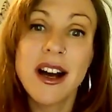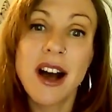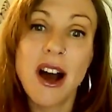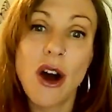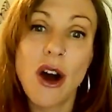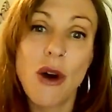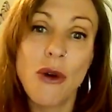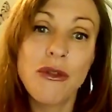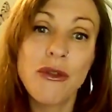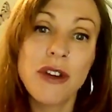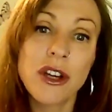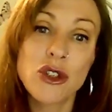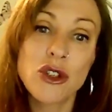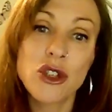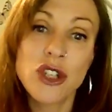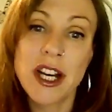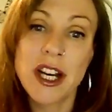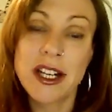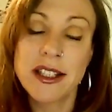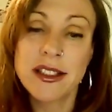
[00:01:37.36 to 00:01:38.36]

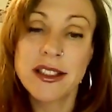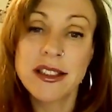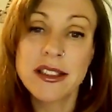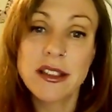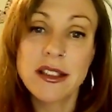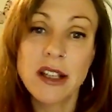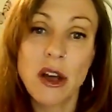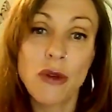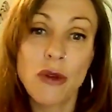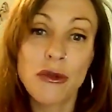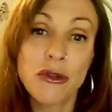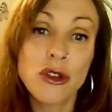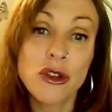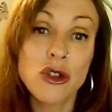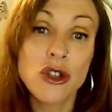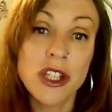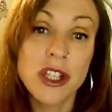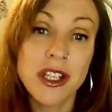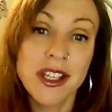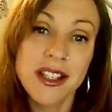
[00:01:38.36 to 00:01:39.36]
auferstanden,
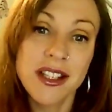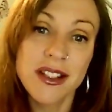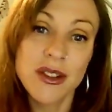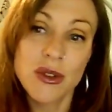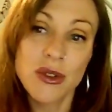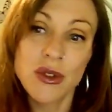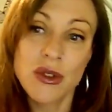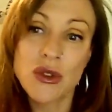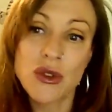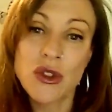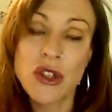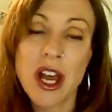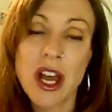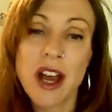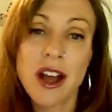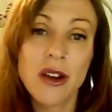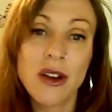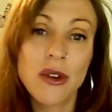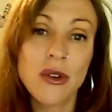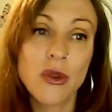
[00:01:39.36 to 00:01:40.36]
aufgestiegen
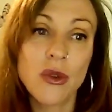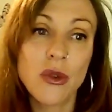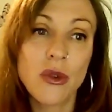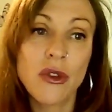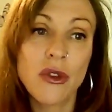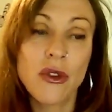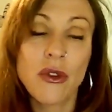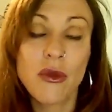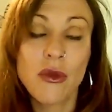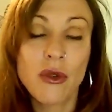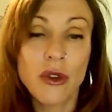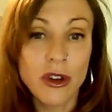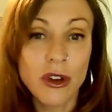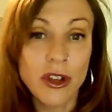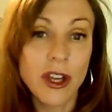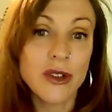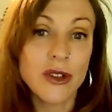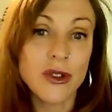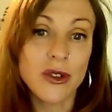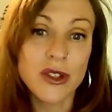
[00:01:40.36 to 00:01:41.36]
sozusagen und es würde
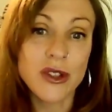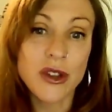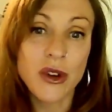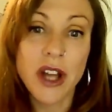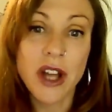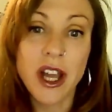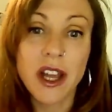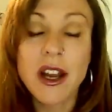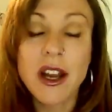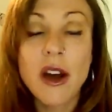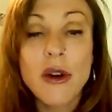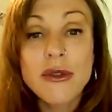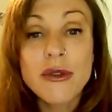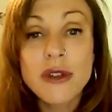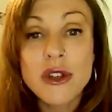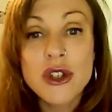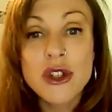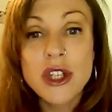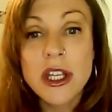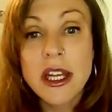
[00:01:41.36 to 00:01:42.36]
ja sonst auch keine
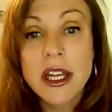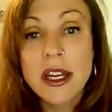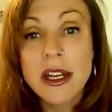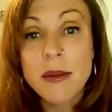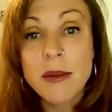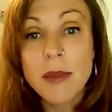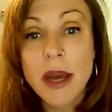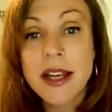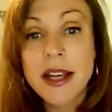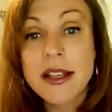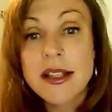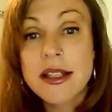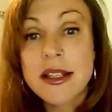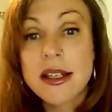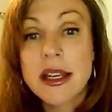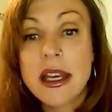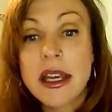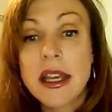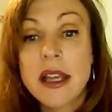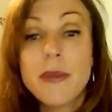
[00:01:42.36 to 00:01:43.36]
aufgestiegenen Meister
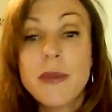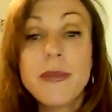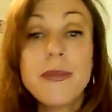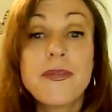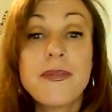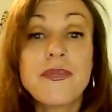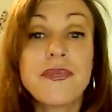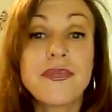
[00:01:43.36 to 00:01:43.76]
geben.